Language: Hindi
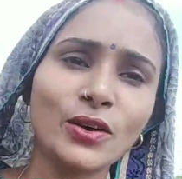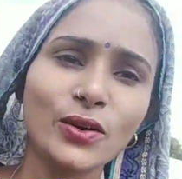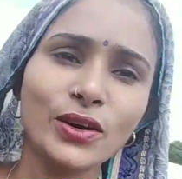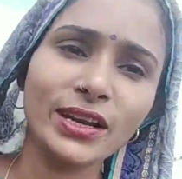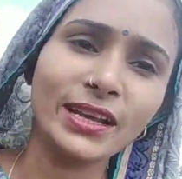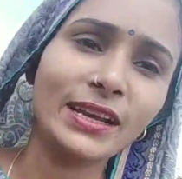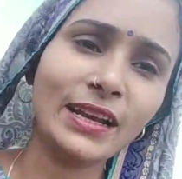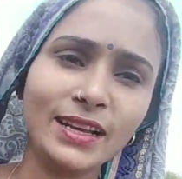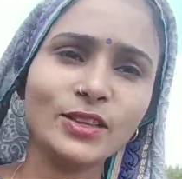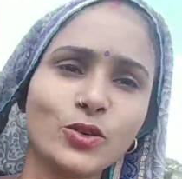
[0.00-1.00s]
और
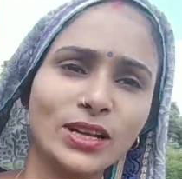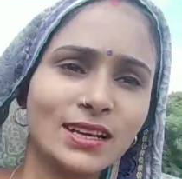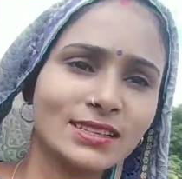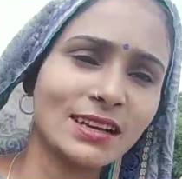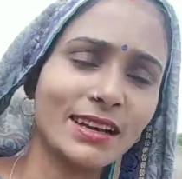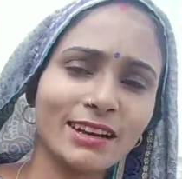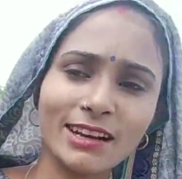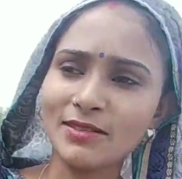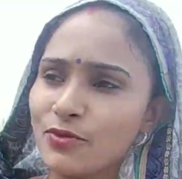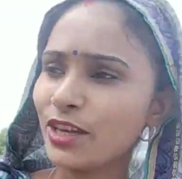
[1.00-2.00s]
नाना धोना सारा
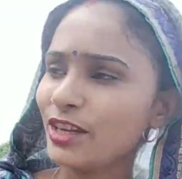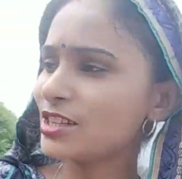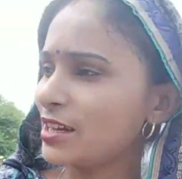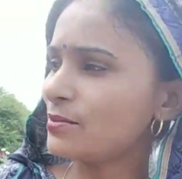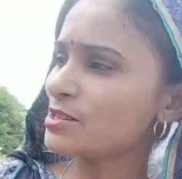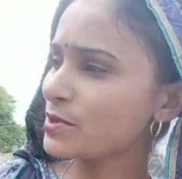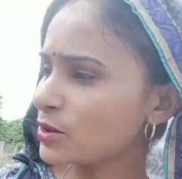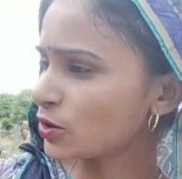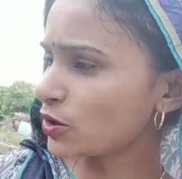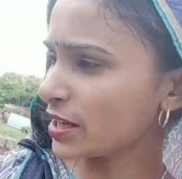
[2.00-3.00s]
काम फिनिश है बस मेरे को
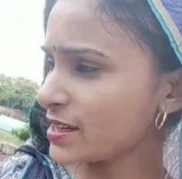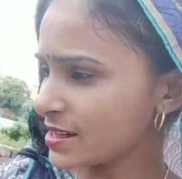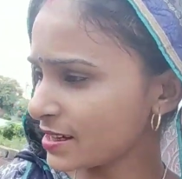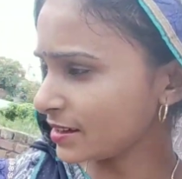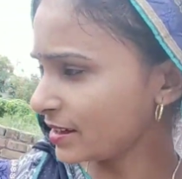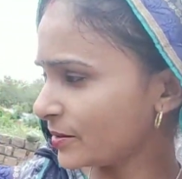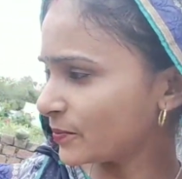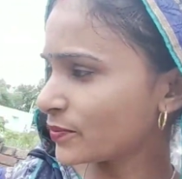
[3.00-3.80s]
रोटियाँ सेकनी है